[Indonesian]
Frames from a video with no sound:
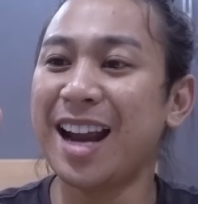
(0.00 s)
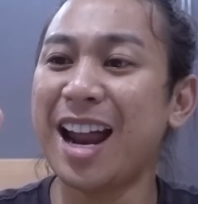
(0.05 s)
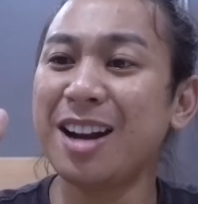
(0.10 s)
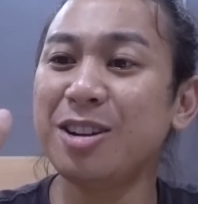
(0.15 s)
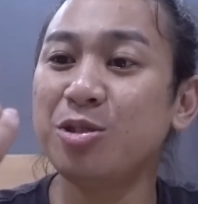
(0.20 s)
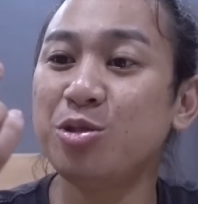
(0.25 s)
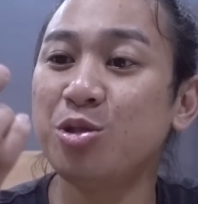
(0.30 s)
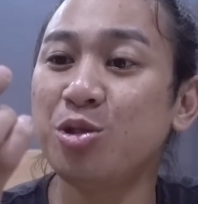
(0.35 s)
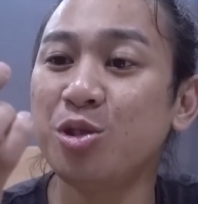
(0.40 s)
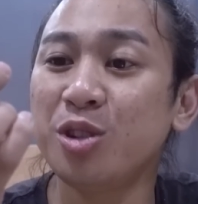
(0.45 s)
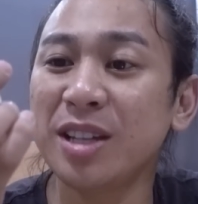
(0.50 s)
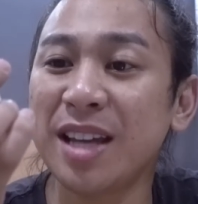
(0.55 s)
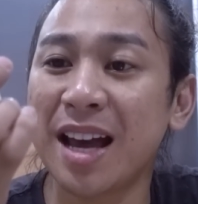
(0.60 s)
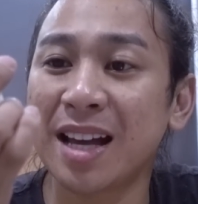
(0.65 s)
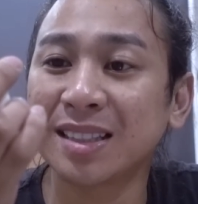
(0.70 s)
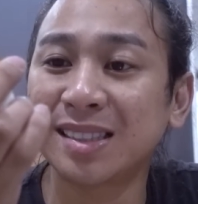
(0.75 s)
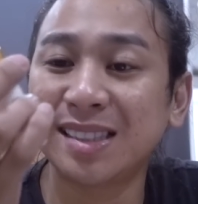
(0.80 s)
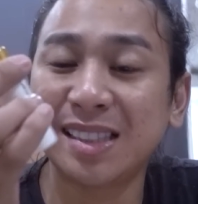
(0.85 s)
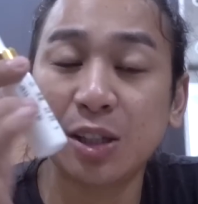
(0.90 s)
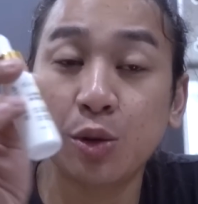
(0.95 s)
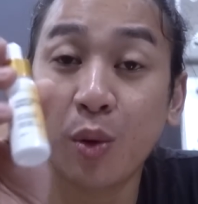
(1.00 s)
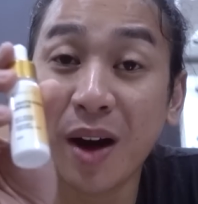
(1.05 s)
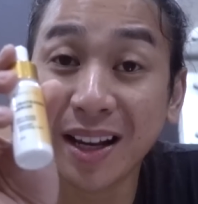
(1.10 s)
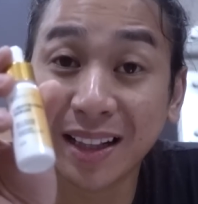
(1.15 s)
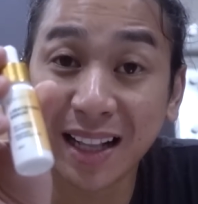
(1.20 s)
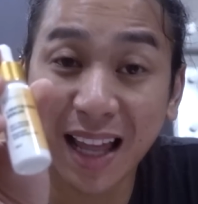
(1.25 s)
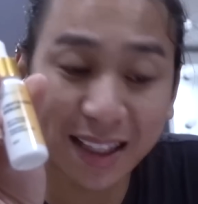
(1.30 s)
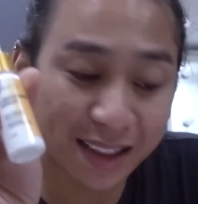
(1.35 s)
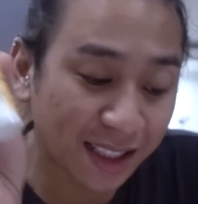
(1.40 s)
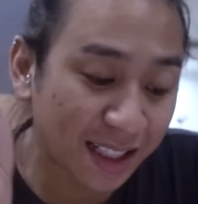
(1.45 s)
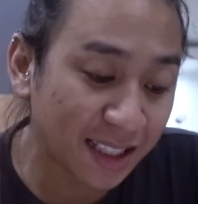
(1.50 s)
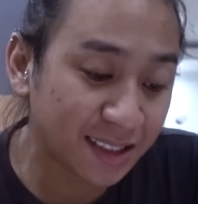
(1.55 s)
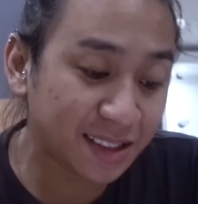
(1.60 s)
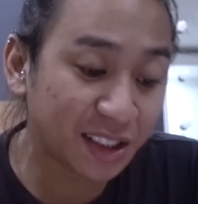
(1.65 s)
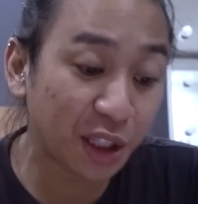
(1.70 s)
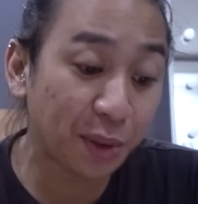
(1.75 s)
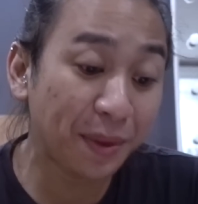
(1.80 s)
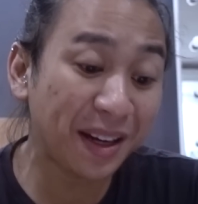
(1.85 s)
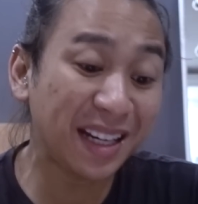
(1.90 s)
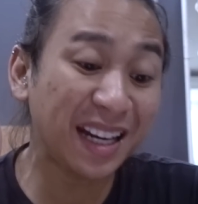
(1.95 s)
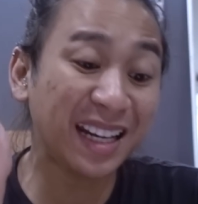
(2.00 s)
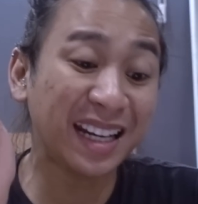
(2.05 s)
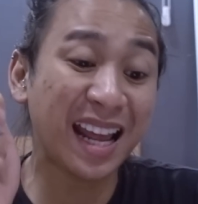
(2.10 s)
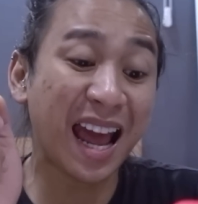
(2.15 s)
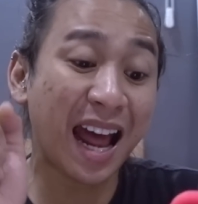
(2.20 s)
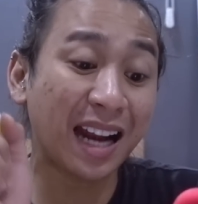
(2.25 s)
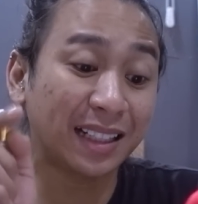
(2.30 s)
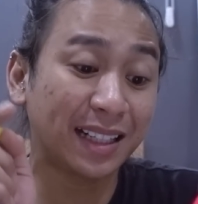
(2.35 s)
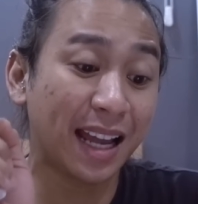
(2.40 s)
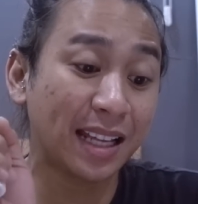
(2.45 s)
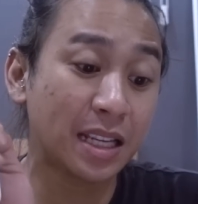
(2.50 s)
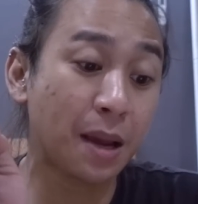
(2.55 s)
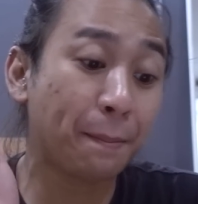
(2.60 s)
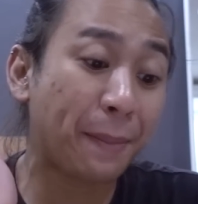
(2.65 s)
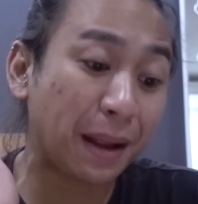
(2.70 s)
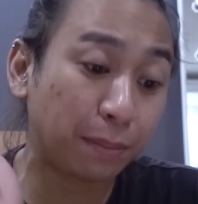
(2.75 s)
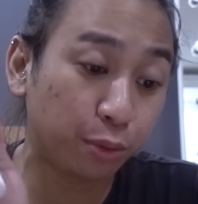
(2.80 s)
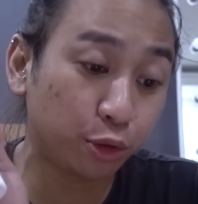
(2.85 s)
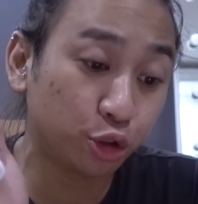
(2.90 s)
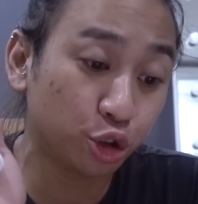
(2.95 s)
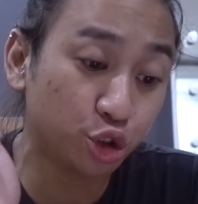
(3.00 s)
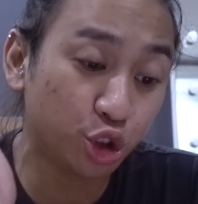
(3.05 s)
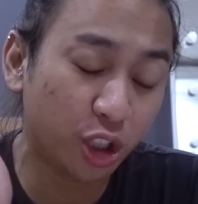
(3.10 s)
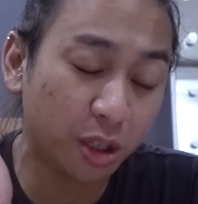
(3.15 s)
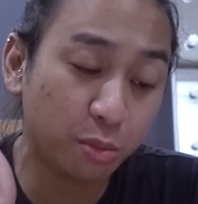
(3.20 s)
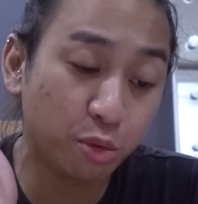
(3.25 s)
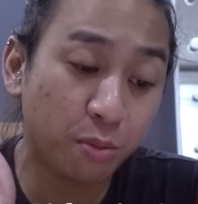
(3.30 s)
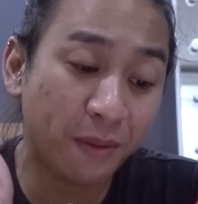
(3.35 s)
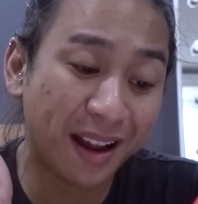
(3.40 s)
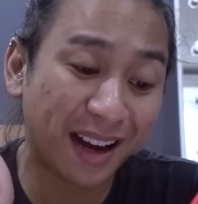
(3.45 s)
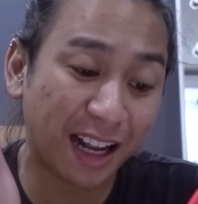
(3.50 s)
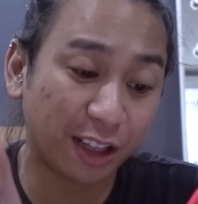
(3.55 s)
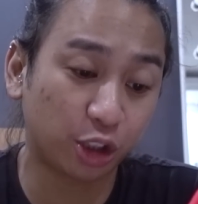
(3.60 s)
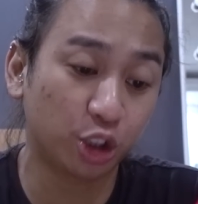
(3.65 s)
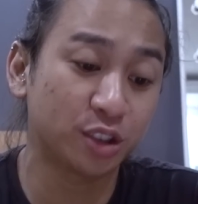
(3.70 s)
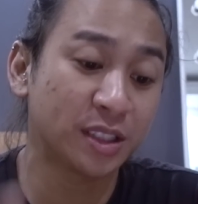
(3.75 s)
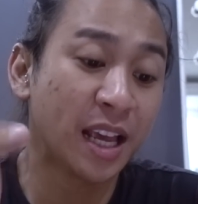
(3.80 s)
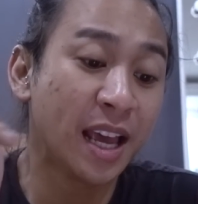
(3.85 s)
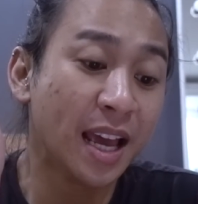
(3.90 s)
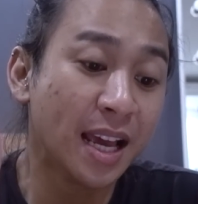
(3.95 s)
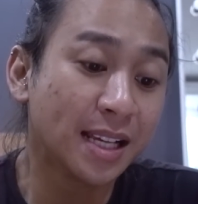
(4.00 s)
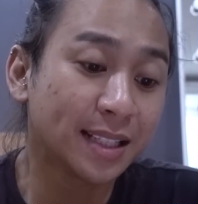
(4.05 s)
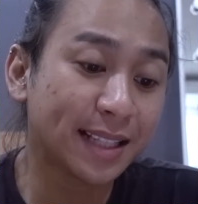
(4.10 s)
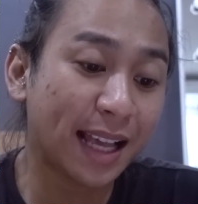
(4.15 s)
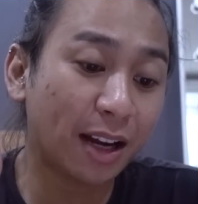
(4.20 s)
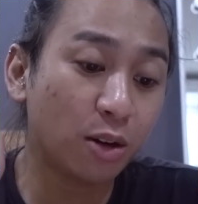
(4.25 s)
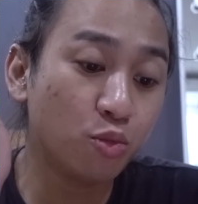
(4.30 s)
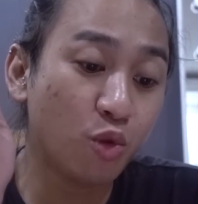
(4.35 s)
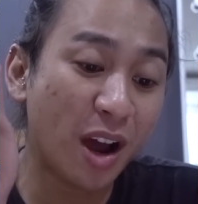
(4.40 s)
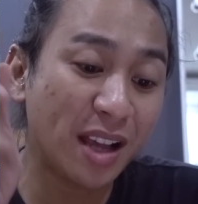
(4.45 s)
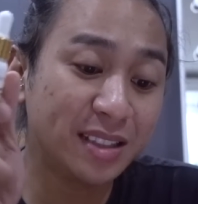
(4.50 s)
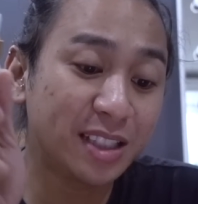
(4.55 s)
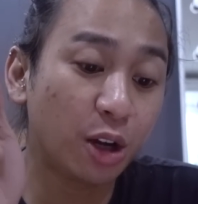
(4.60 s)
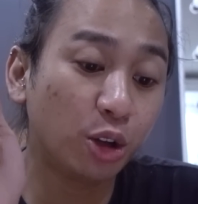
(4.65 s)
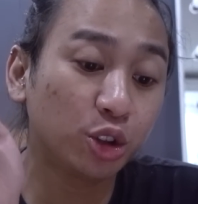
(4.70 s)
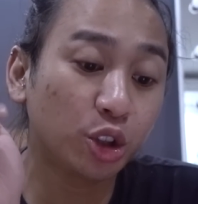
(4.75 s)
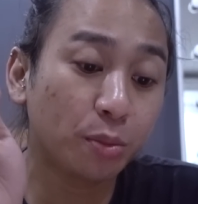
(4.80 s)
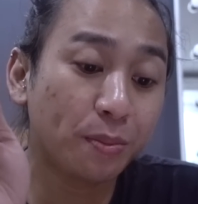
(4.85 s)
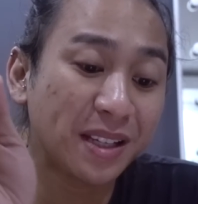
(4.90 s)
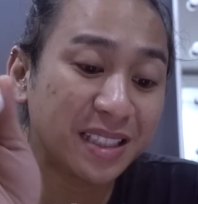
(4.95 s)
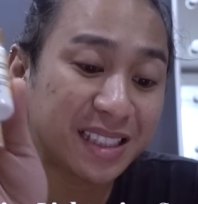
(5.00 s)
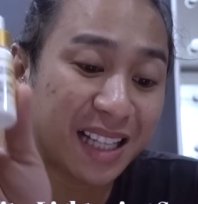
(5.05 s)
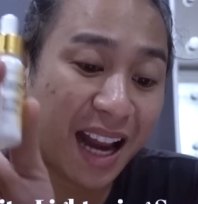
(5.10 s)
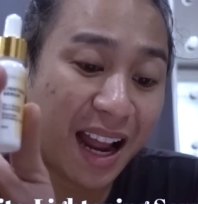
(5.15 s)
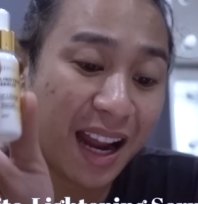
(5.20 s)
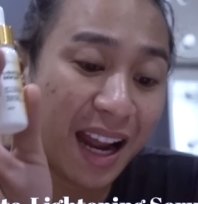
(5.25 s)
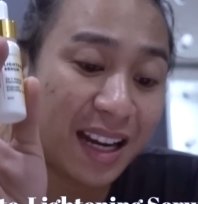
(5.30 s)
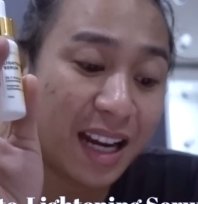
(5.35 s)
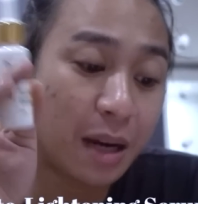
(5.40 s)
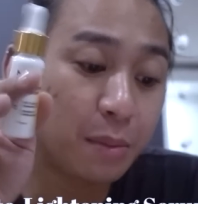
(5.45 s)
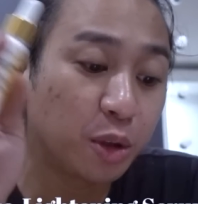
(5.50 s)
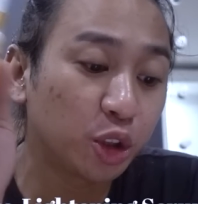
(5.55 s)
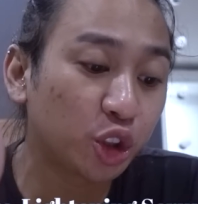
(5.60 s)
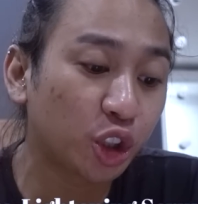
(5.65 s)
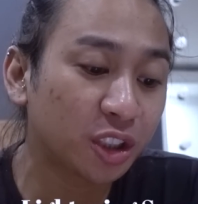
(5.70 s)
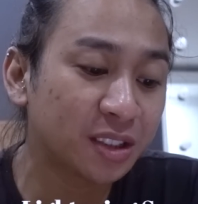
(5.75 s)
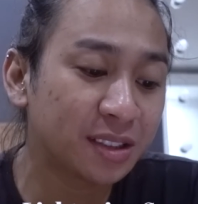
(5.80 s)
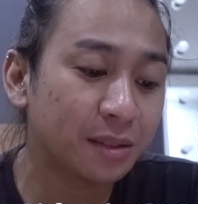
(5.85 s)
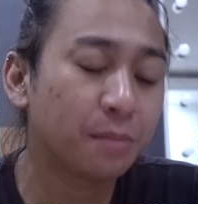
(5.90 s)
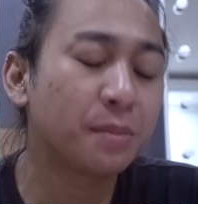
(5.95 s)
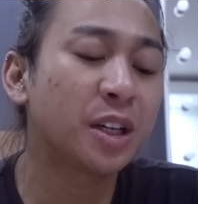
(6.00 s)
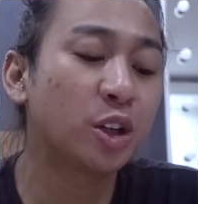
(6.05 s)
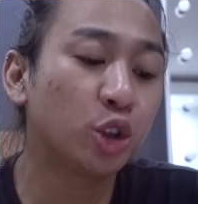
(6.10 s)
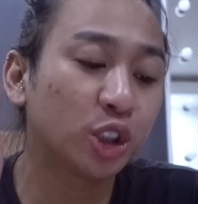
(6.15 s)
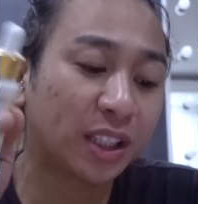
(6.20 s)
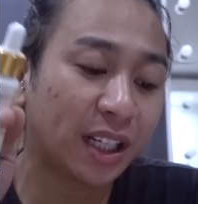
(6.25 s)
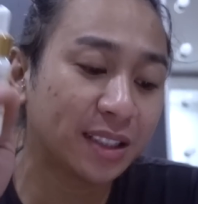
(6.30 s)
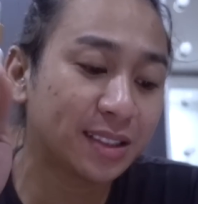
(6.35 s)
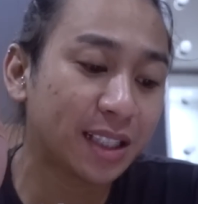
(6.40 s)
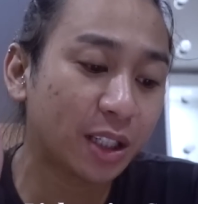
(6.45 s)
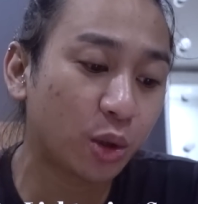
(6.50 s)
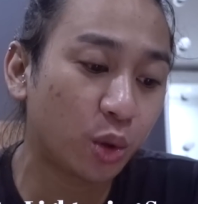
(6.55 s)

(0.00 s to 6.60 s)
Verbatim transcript: lalu yang si white lightening serum ini ini harganya 47.500 serum wajah untuk mencerahkan dan menutrisi